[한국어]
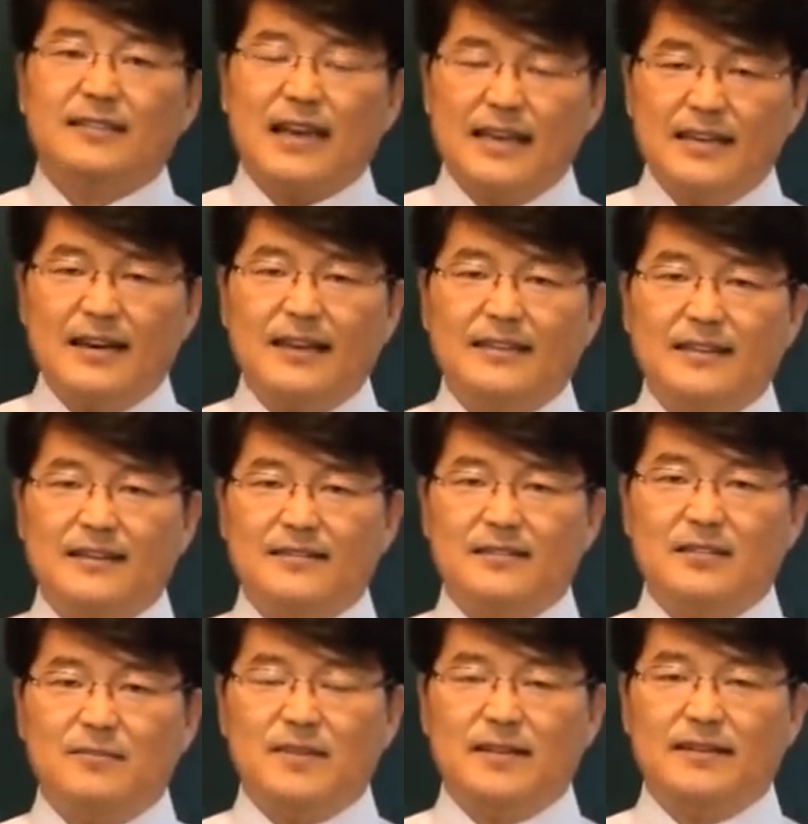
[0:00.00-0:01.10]
차이가 있다는
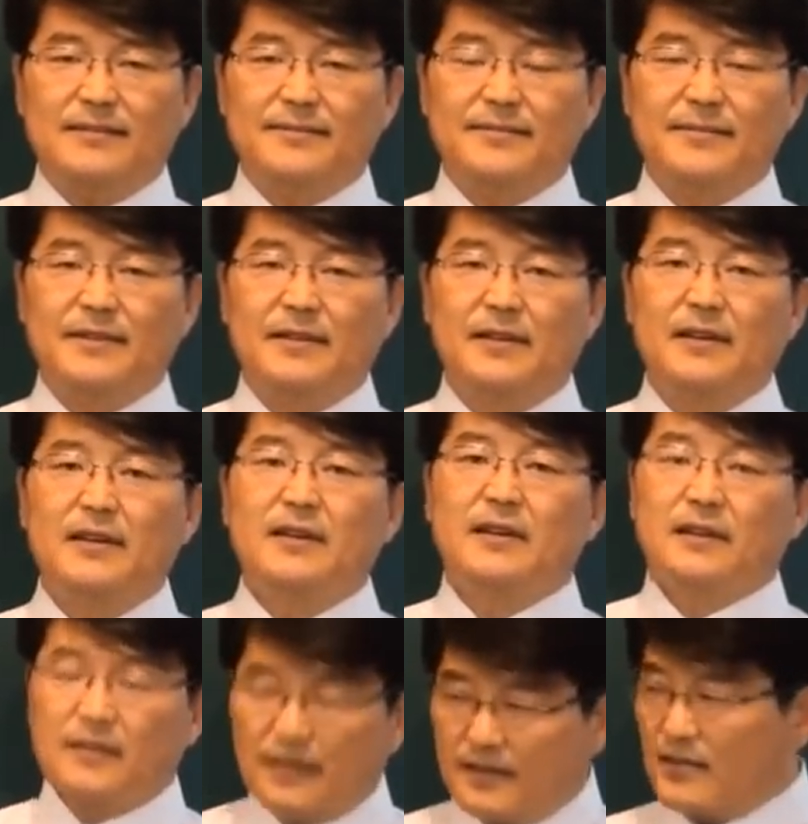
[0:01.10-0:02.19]
것입니다.
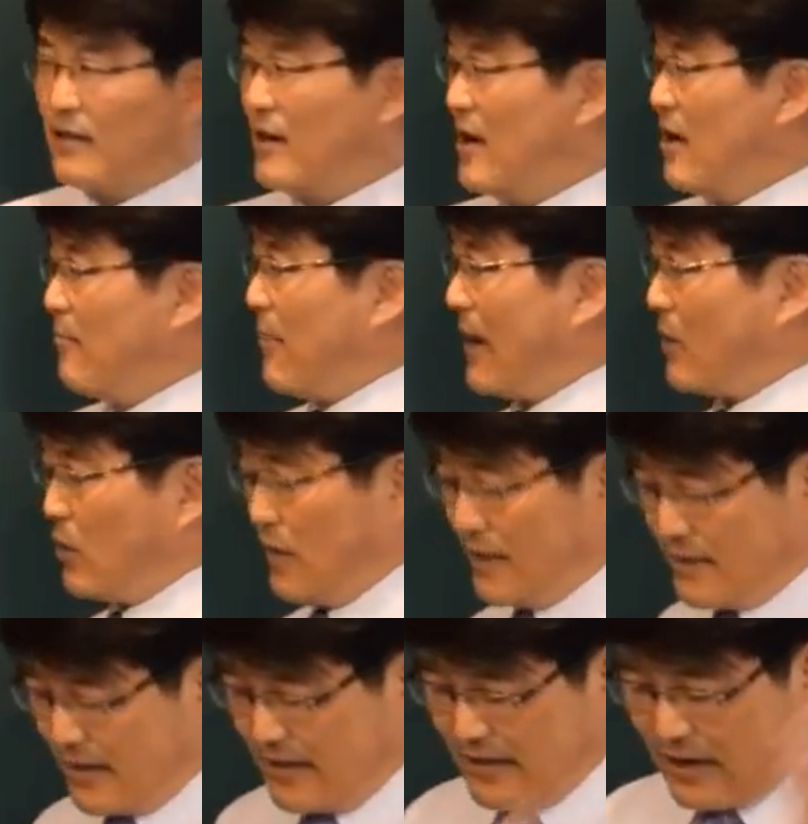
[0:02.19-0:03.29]
그래서
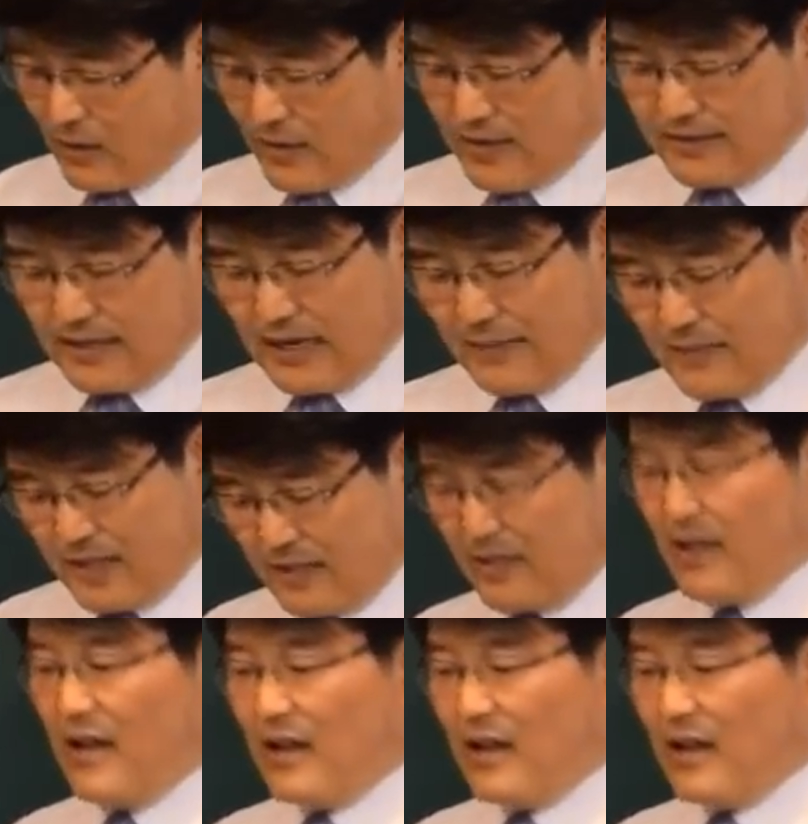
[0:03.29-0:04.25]
백호대사를 갖고 있는 사람들은